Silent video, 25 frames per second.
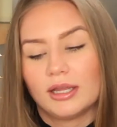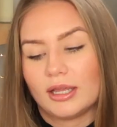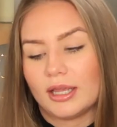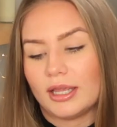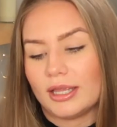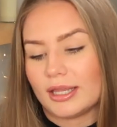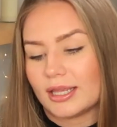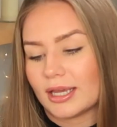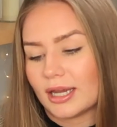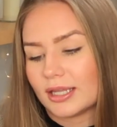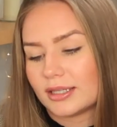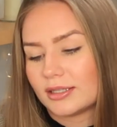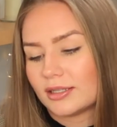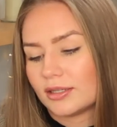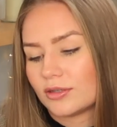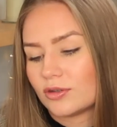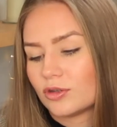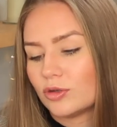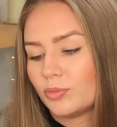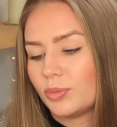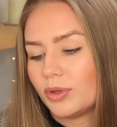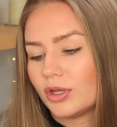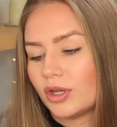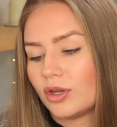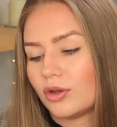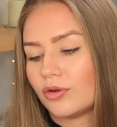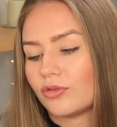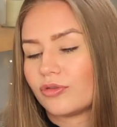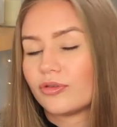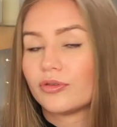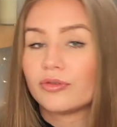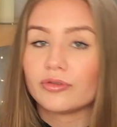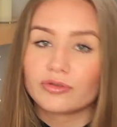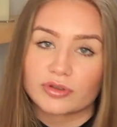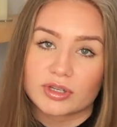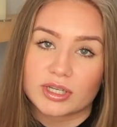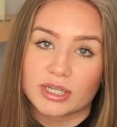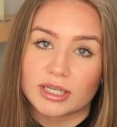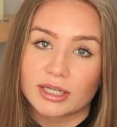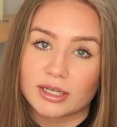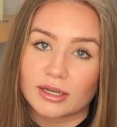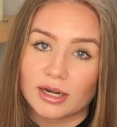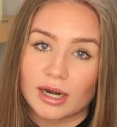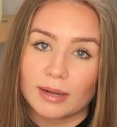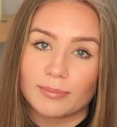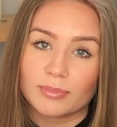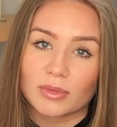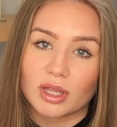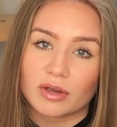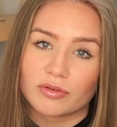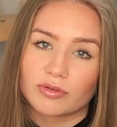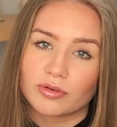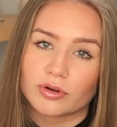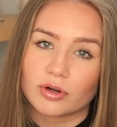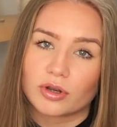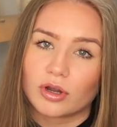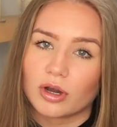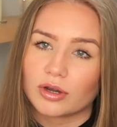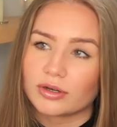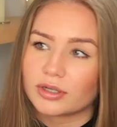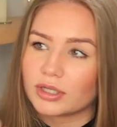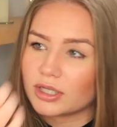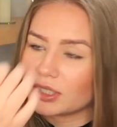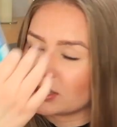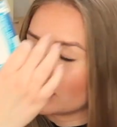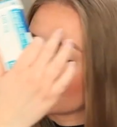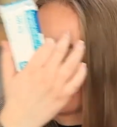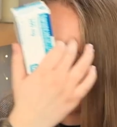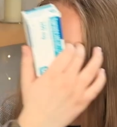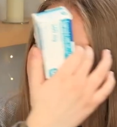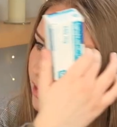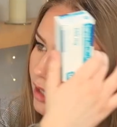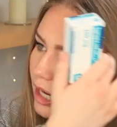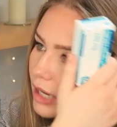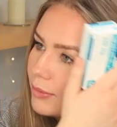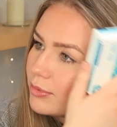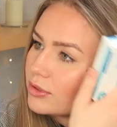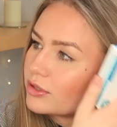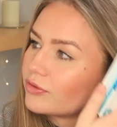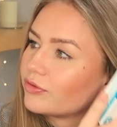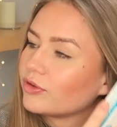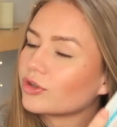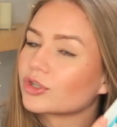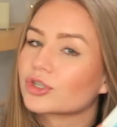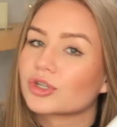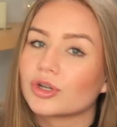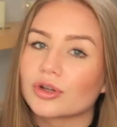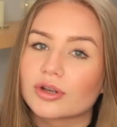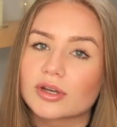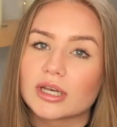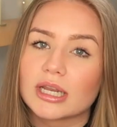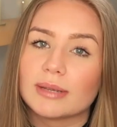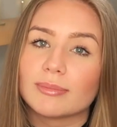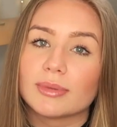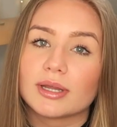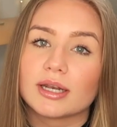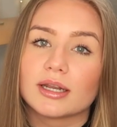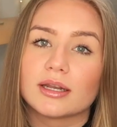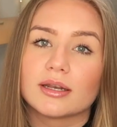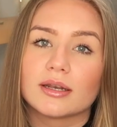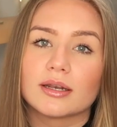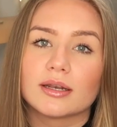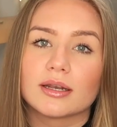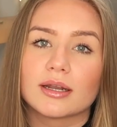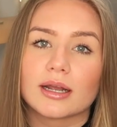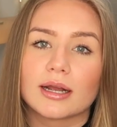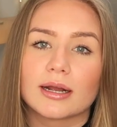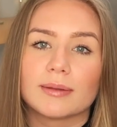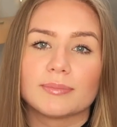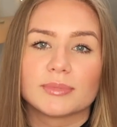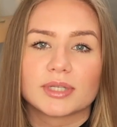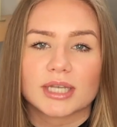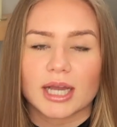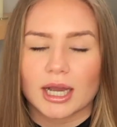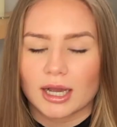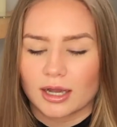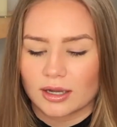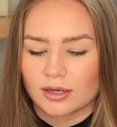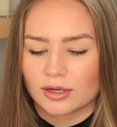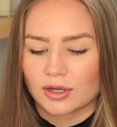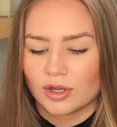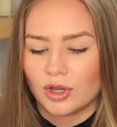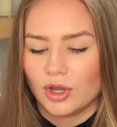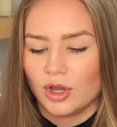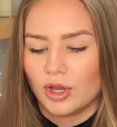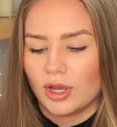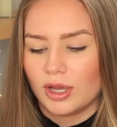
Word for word: Ich hatte zu Beginn 50 Gramm, davon konnte ich dann drei bis vier Stück nehmen in, am Tag.